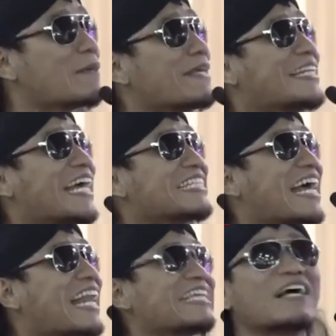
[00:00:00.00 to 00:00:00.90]
tapi dengan
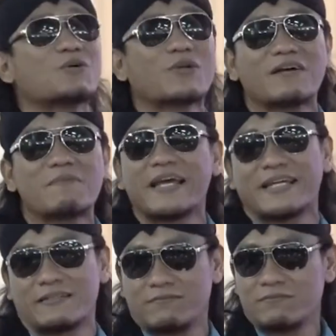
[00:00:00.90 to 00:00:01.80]
cara yang kurang
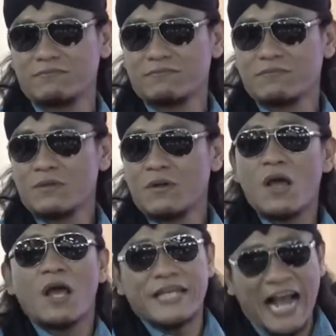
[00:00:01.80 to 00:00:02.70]
baik
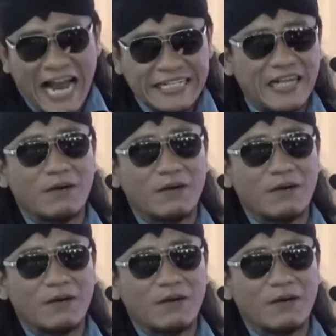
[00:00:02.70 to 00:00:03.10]
yang ada